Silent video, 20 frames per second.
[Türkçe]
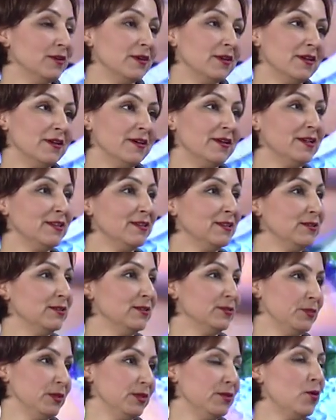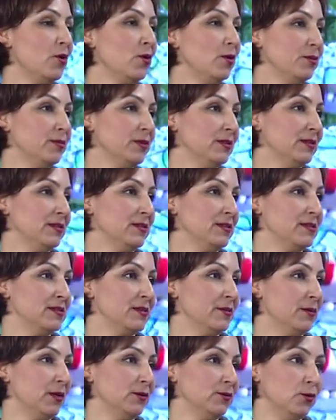Evet. kanadın biri olmadığı
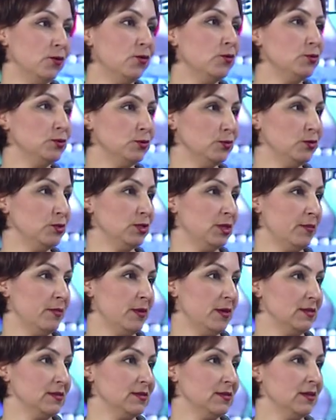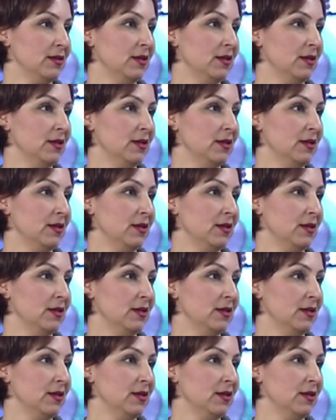zaman o kuş uçamaz.